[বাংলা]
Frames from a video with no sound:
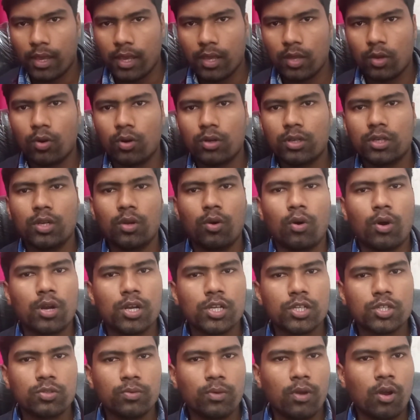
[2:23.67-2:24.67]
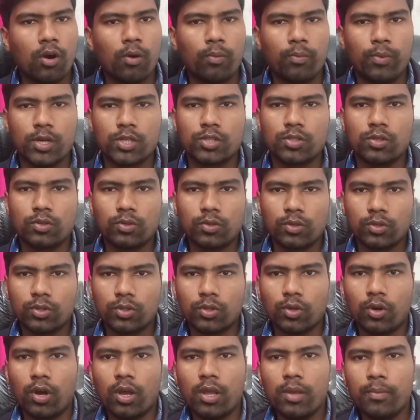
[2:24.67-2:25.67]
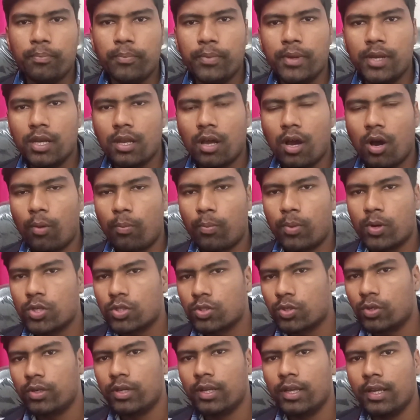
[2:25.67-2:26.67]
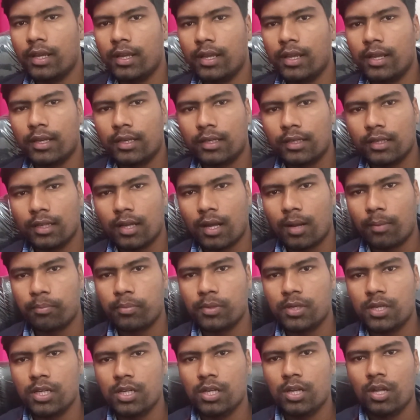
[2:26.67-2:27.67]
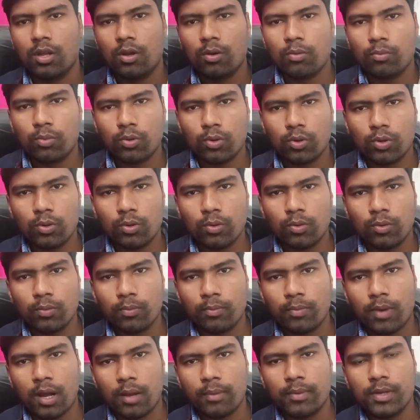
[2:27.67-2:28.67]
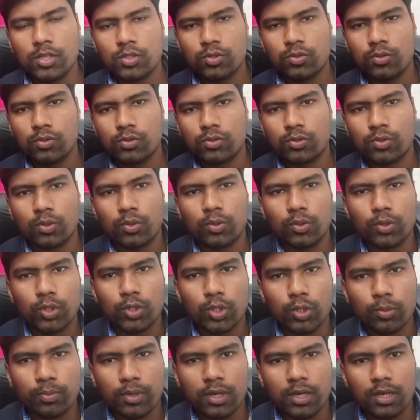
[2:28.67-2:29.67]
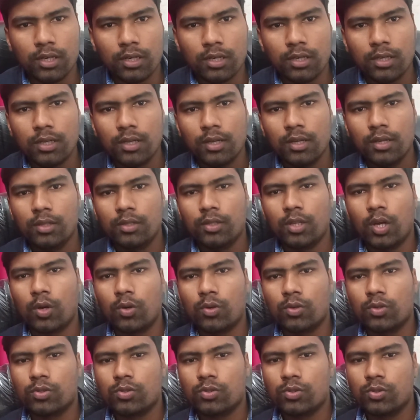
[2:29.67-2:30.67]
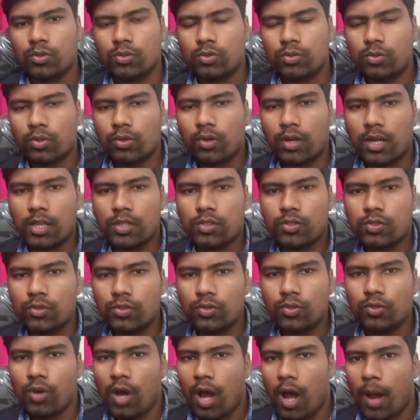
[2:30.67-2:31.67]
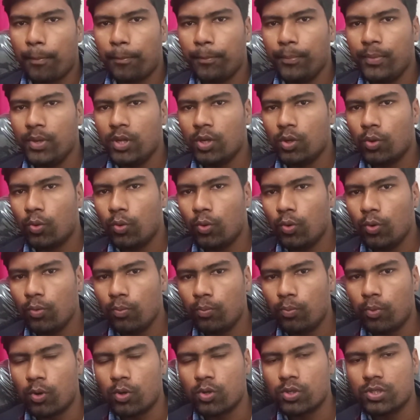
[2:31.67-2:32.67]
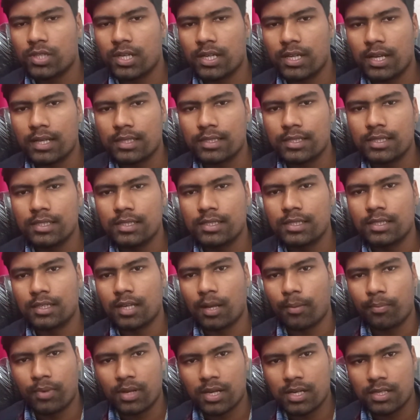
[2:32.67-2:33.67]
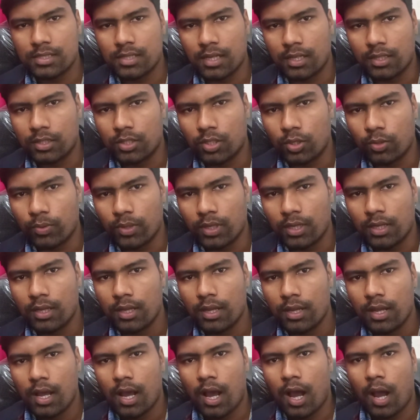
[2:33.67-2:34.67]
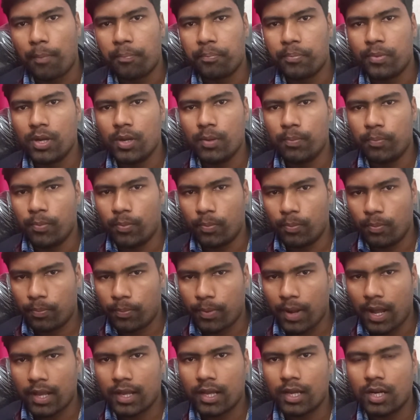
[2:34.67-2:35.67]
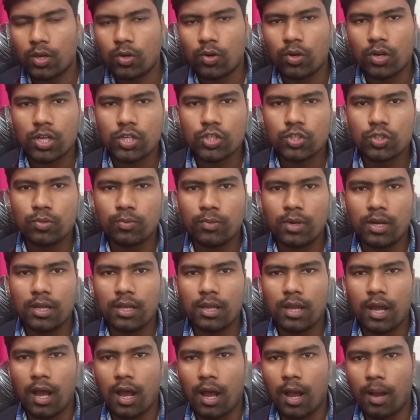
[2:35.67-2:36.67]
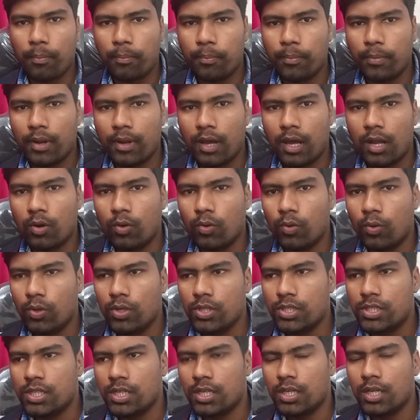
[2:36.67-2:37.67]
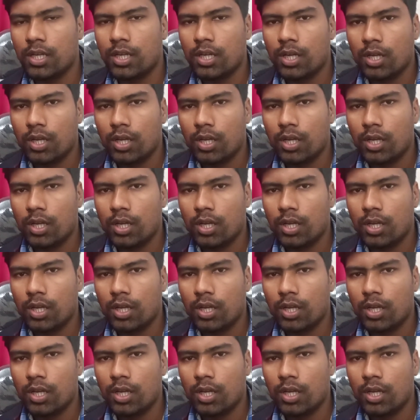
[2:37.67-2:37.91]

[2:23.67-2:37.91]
এই রোগটি অনেক সময় অপারেশন করতে হয় বিনা অপারেশনে এটি আপনি পুরোভাবে সুস্থ করতে পারেন দেখুন সুস্থ করার জন্য আপনি কোন পর্যায়ে আছেন সেটা আপনাকে জানতে হবে আপনি পায়খানা করার সময় আপনার ওই যে